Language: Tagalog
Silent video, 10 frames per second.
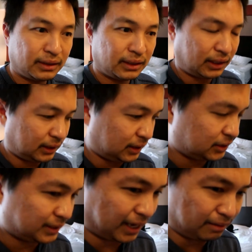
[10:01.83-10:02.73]

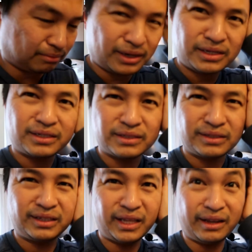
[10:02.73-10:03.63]
Mag-English type.
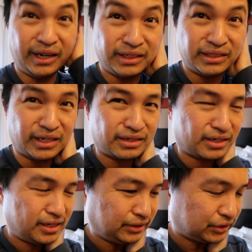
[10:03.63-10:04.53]
Hindi tayo ready sa
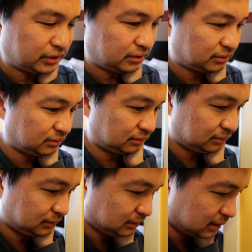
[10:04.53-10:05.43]
English.
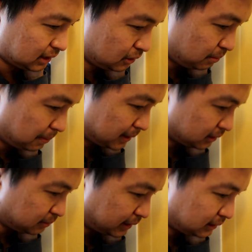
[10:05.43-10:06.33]
Ano ba, paano ba?